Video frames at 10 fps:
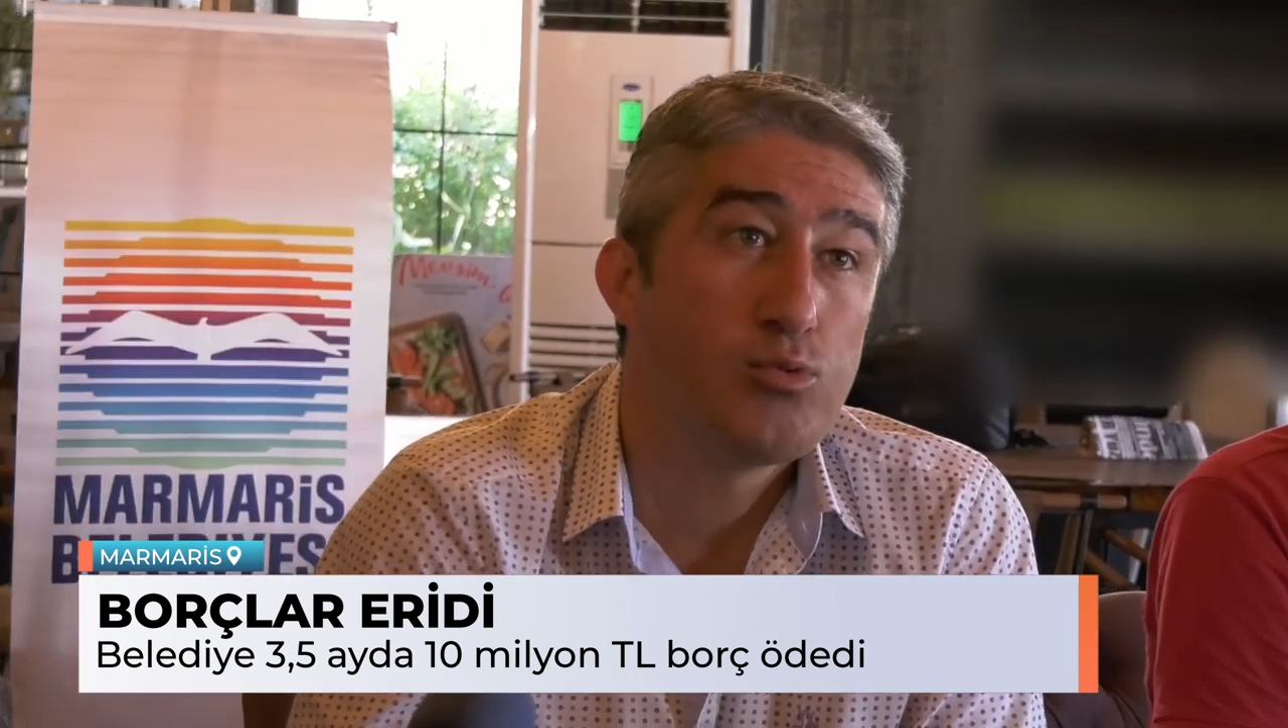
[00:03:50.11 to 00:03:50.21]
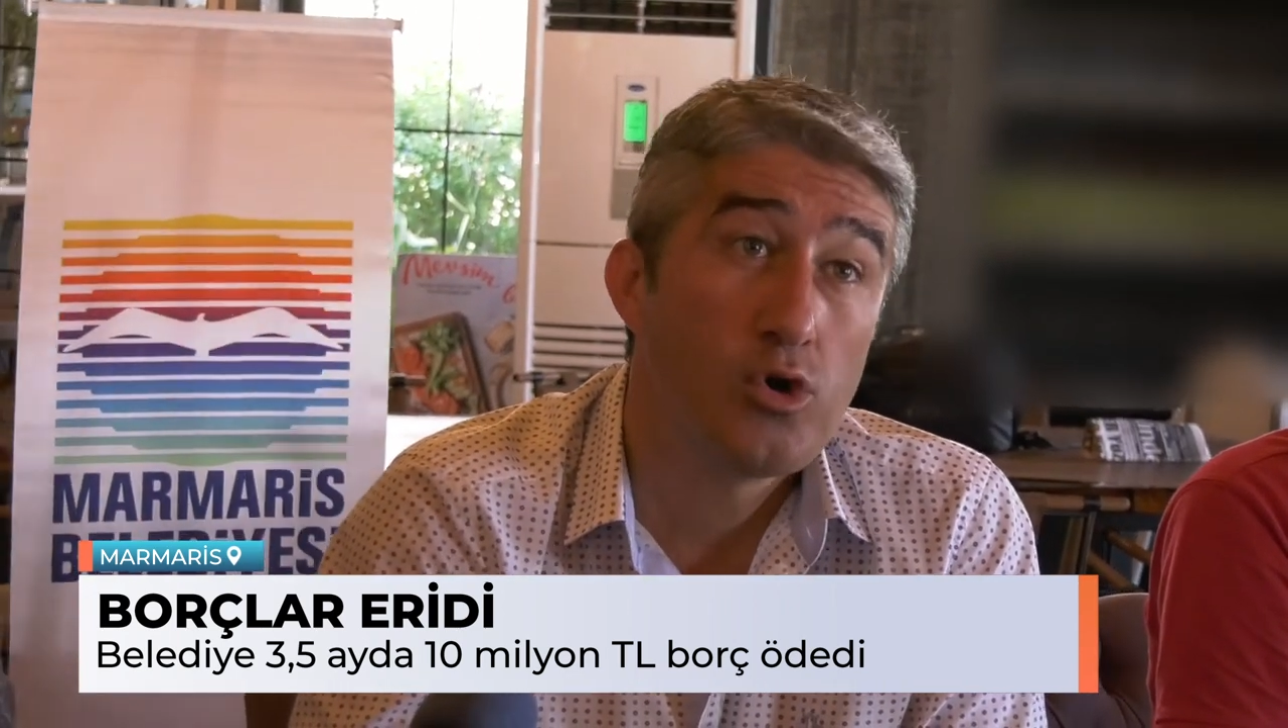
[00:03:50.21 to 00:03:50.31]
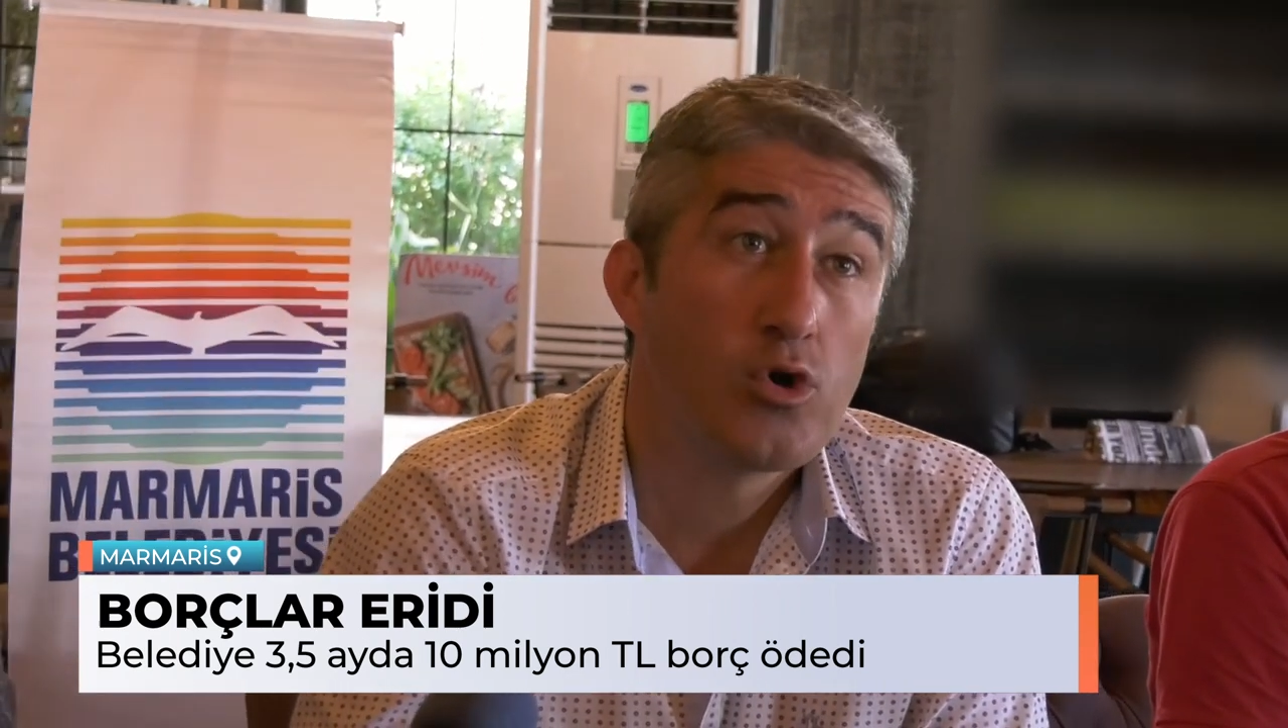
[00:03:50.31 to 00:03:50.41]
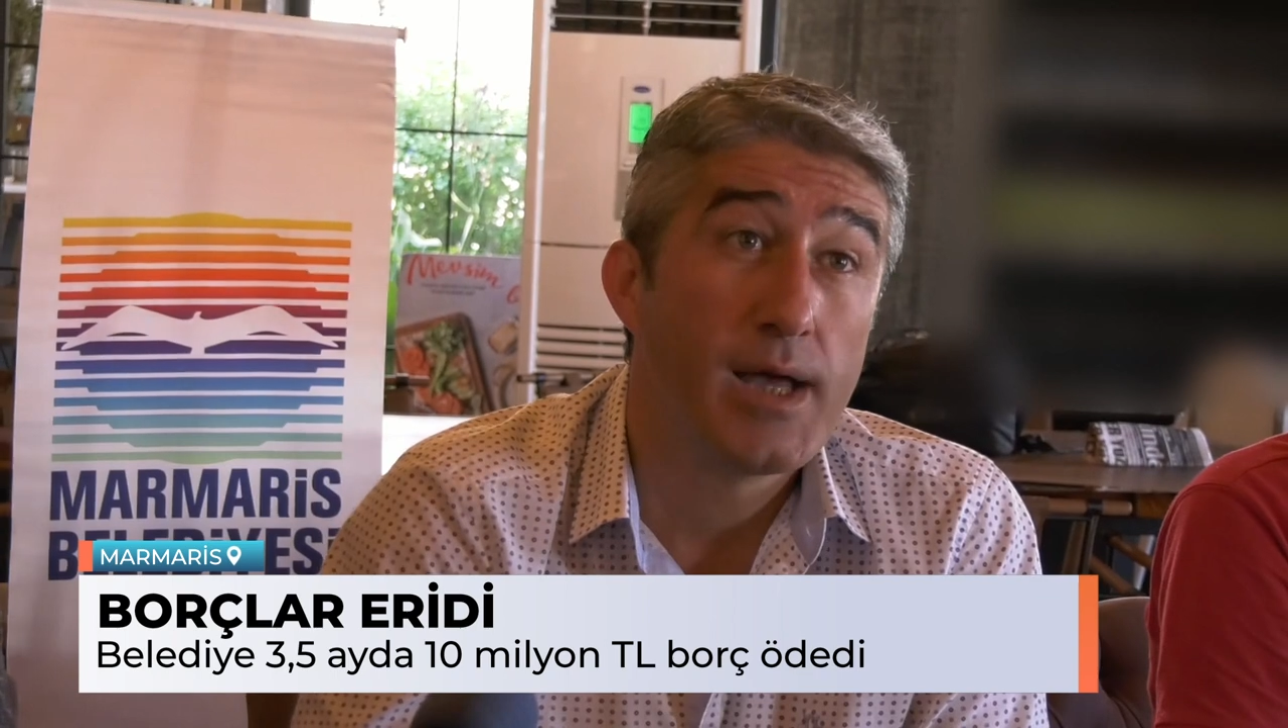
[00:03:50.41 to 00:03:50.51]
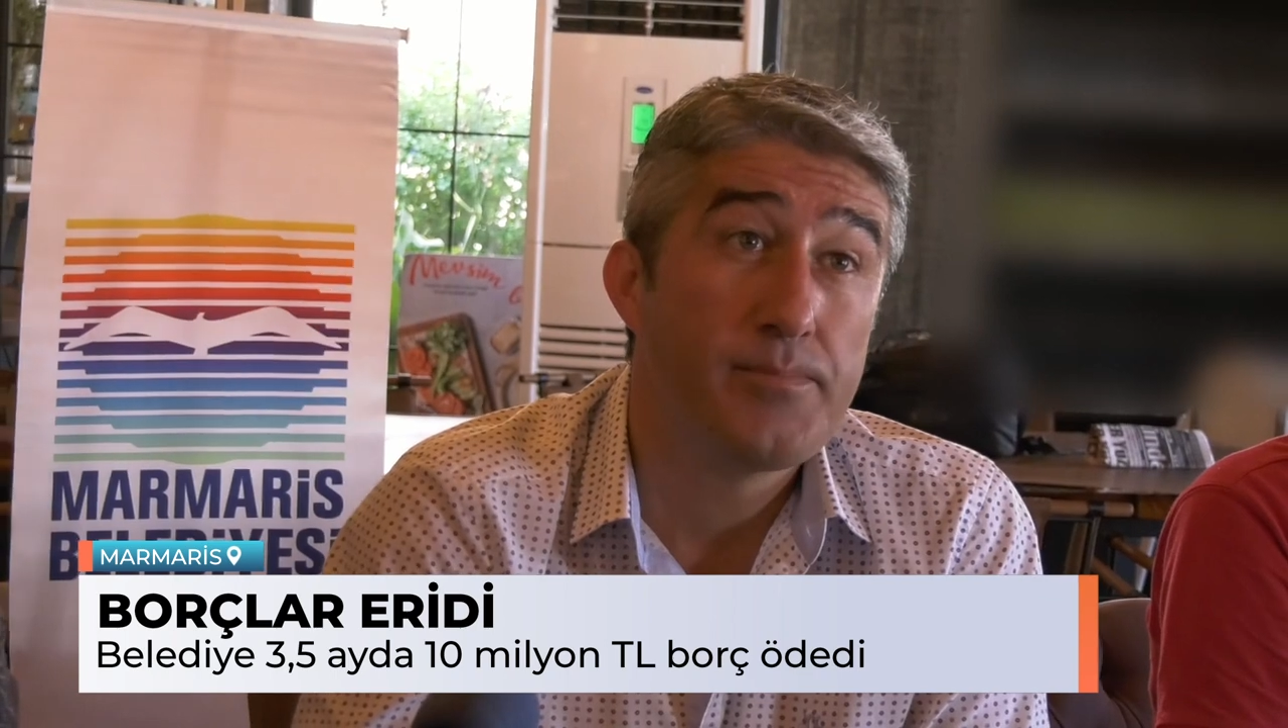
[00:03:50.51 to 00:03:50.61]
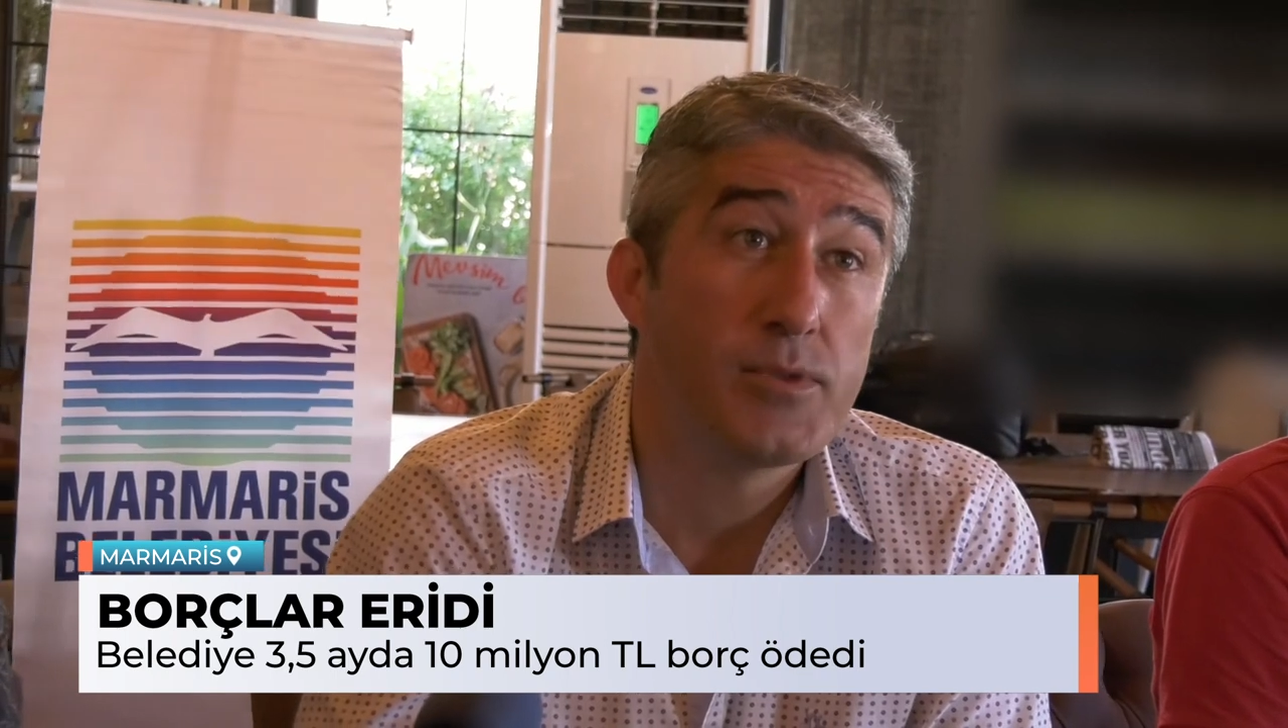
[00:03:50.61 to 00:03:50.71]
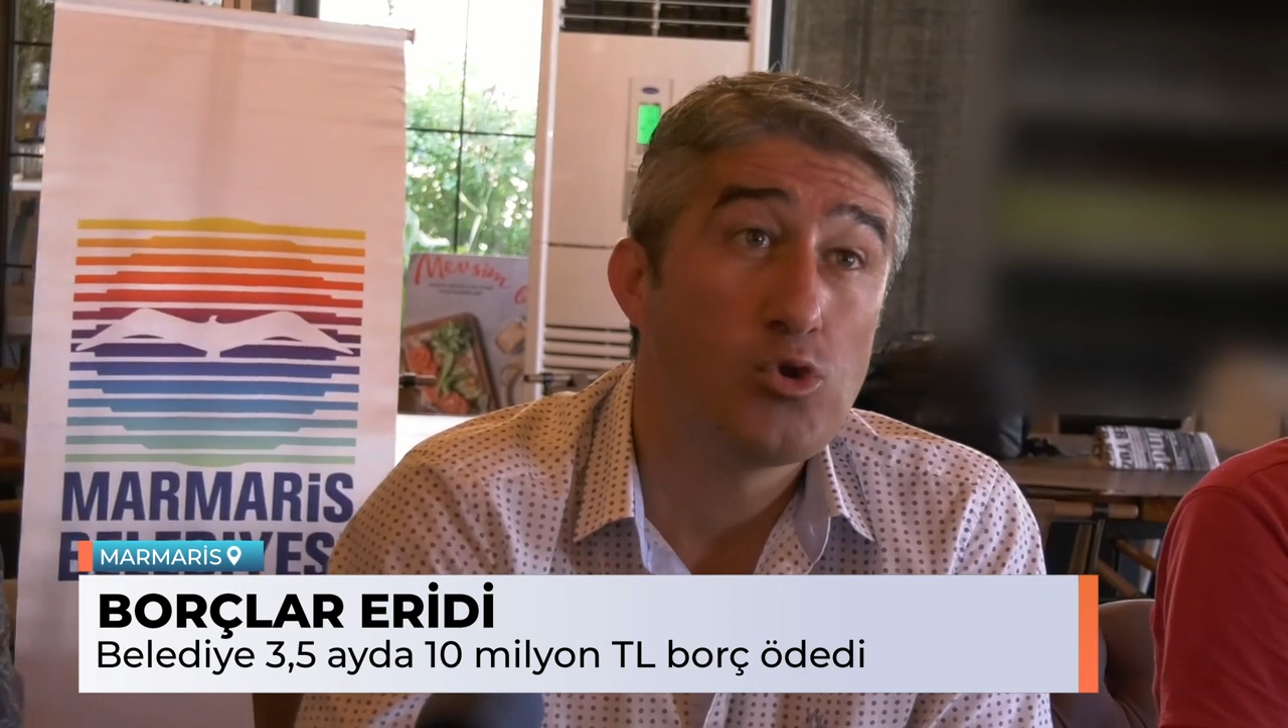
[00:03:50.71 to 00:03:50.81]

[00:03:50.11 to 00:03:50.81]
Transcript: bu rakam